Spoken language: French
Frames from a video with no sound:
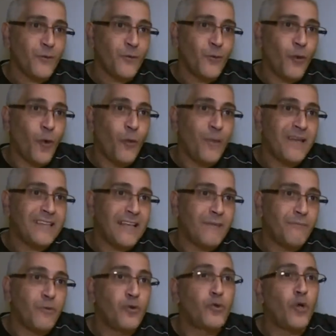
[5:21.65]
de remettre
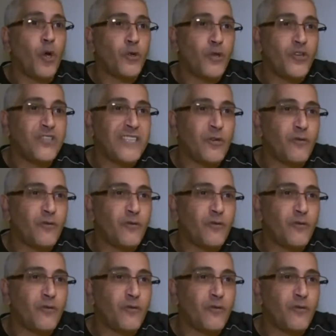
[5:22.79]
un peu d'ordre dans ces